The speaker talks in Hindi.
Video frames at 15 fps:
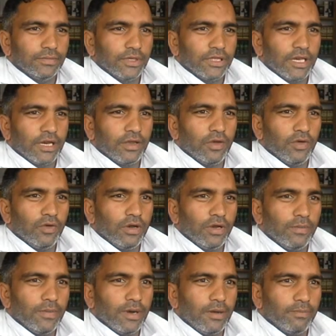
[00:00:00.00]
पता नहीं क्यों है
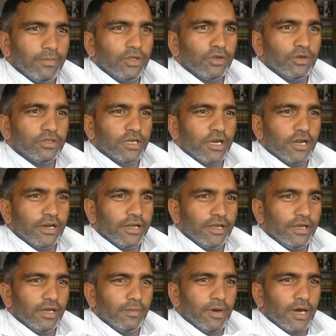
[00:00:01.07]
हम हम भी तो इंसान
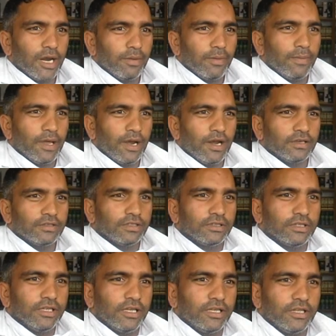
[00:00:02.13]
हैं हमारे भी बीमारी लग
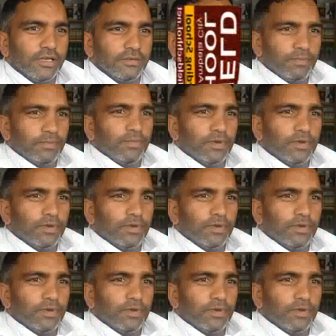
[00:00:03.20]
सकती है देव